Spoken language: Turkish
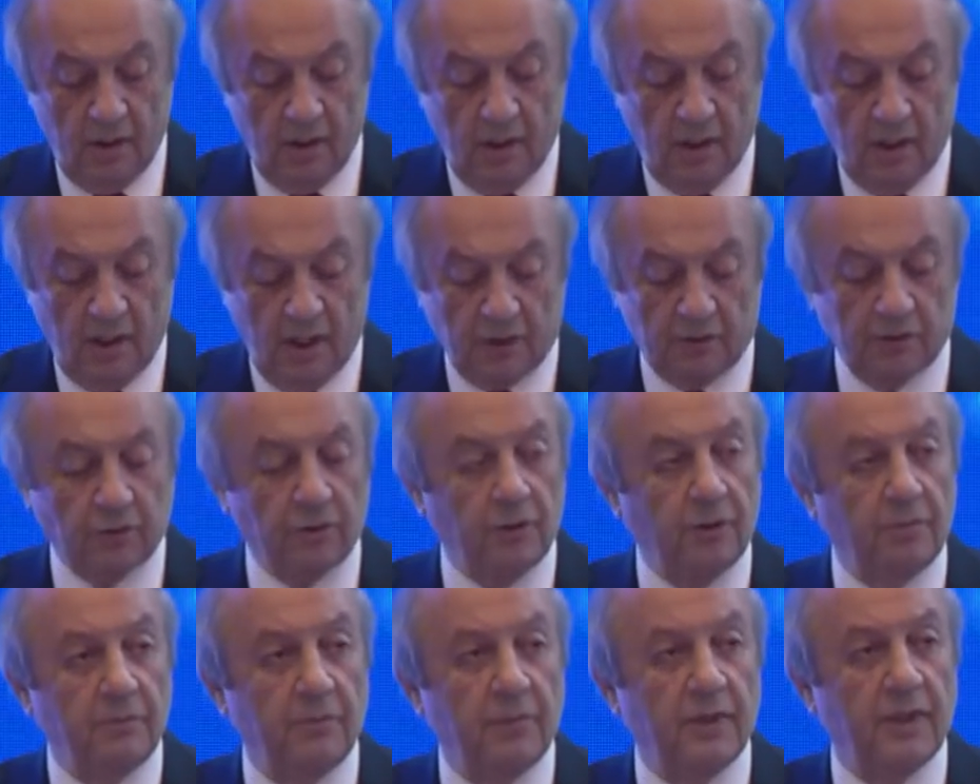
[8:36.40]

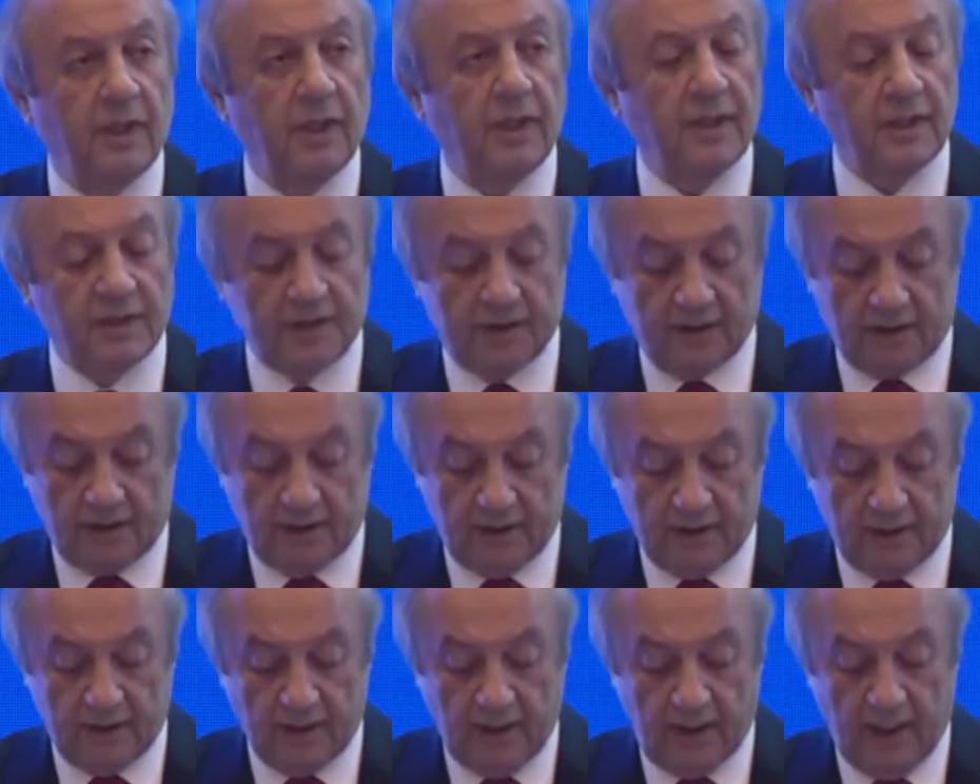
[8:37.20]
Ekonomideki
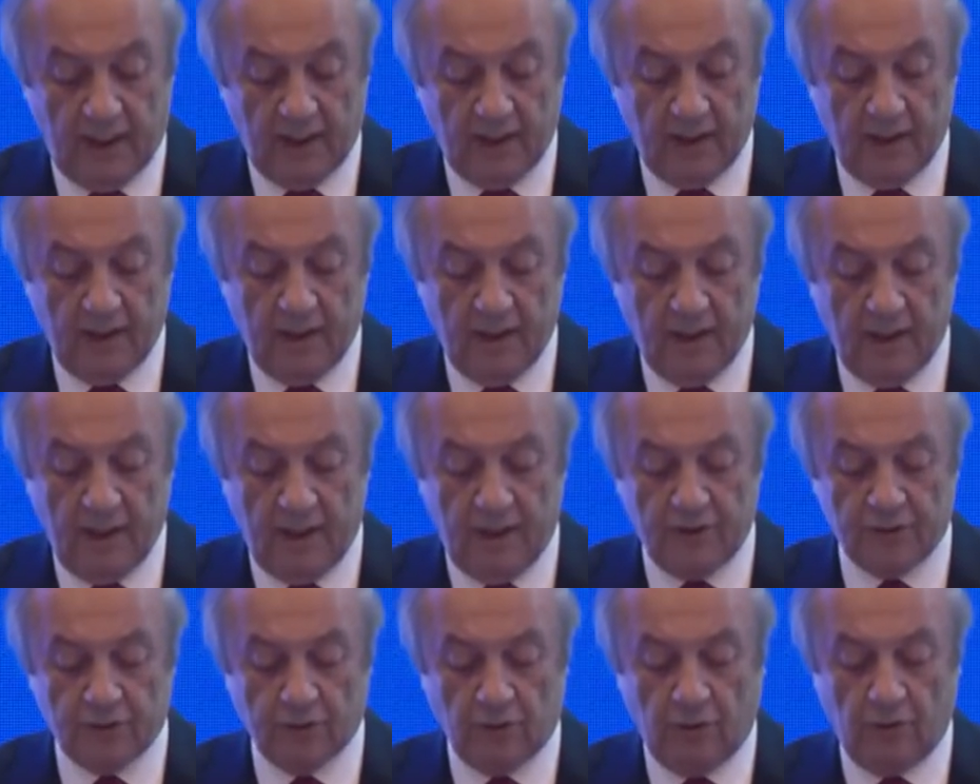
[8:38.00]
sıkıntılar en
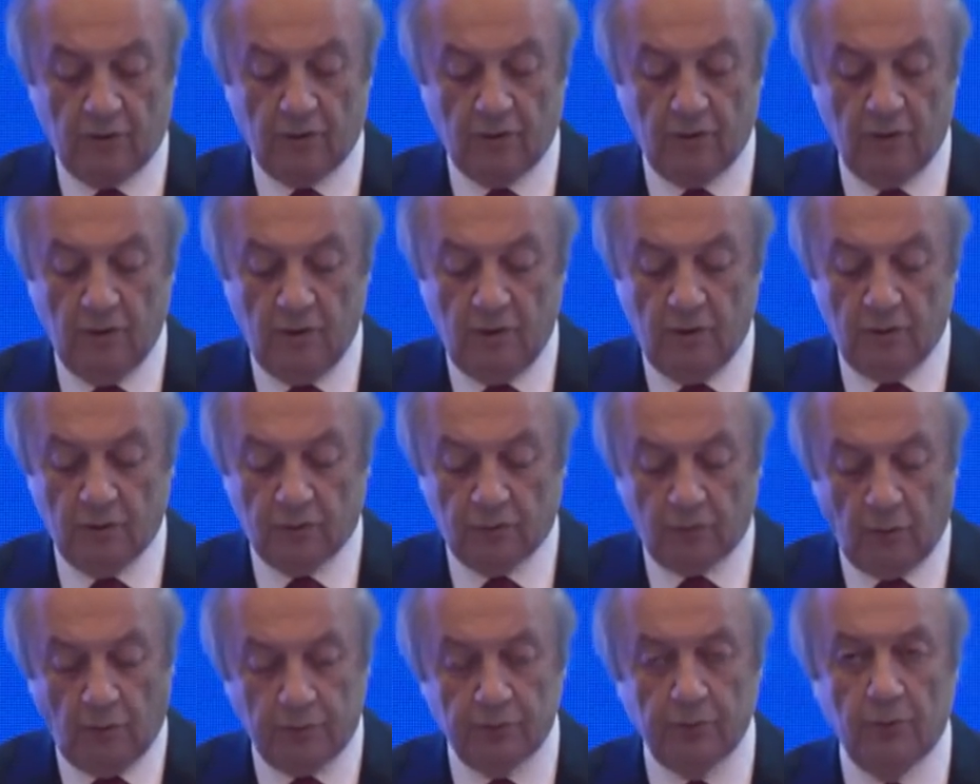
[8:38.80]
çok
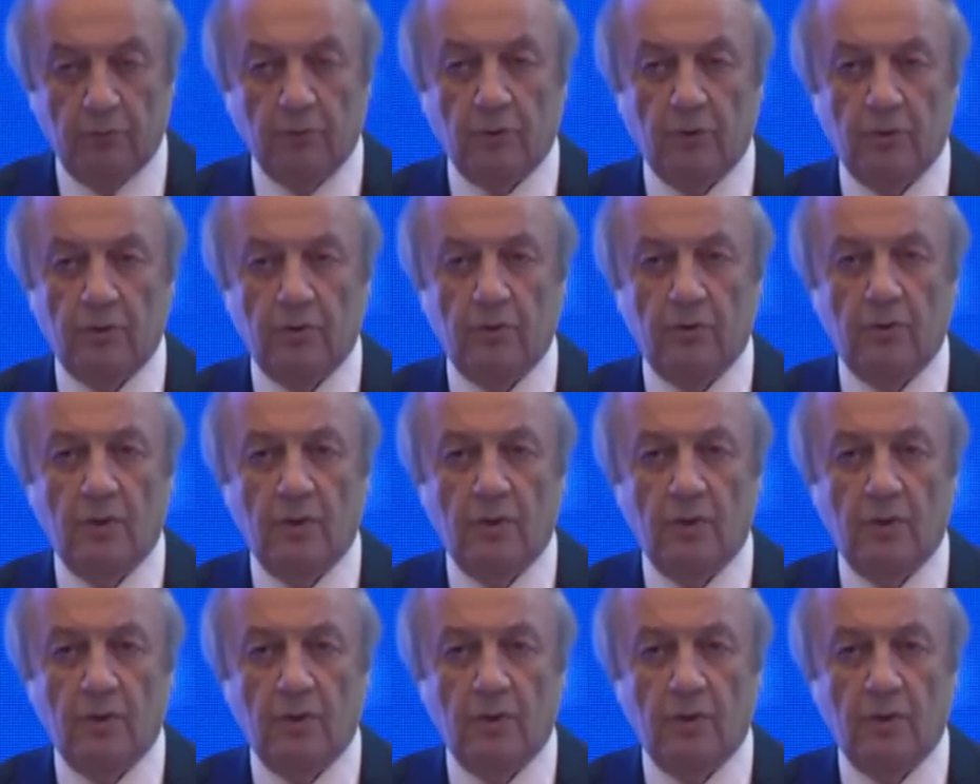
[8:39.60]
toplumun